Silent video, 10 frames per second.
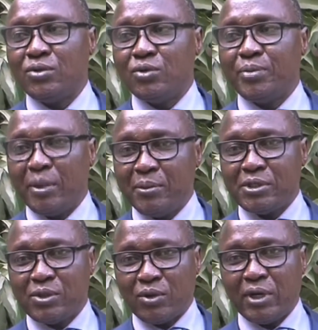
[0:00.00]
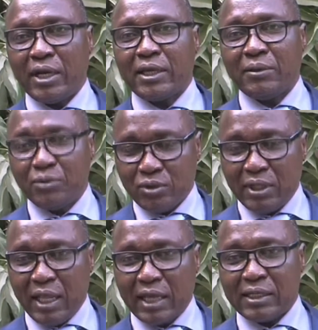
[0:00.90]
هو بريم مينستر اورانا كي
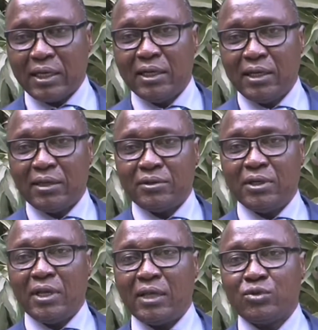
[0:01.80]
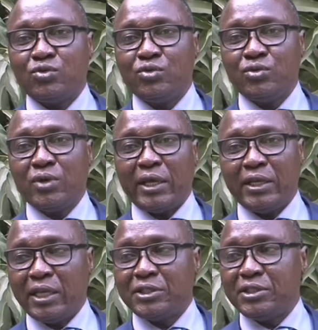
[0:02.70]
ناردا نانتو
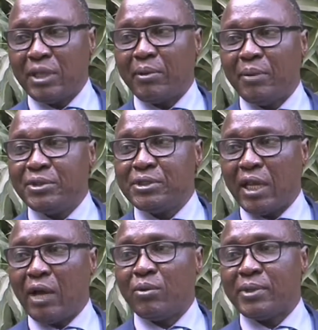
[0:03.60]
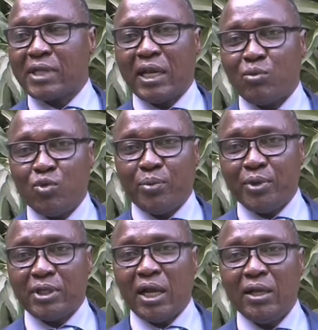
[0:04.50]
انرجي يبقى مثل اول بس كلام
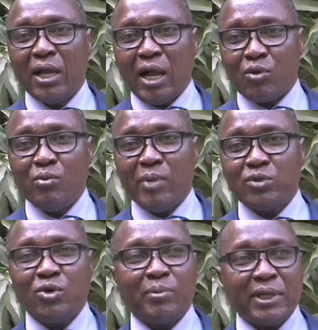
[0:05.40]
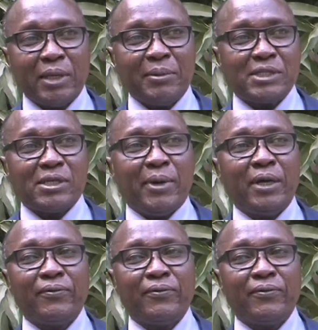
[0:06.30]
كوبير دا هكون ما دور بتم يا سما